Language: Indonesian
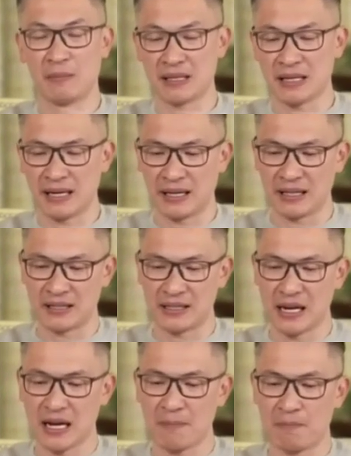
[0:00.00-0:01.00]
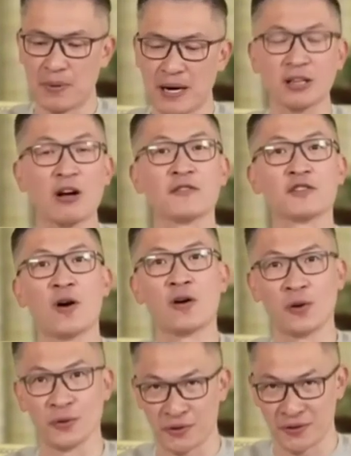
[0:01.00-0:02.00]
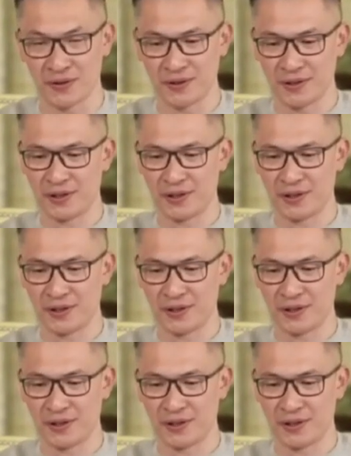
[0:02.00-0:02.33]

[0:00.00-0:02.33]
bahasa Inggrisnya bread of sorrows.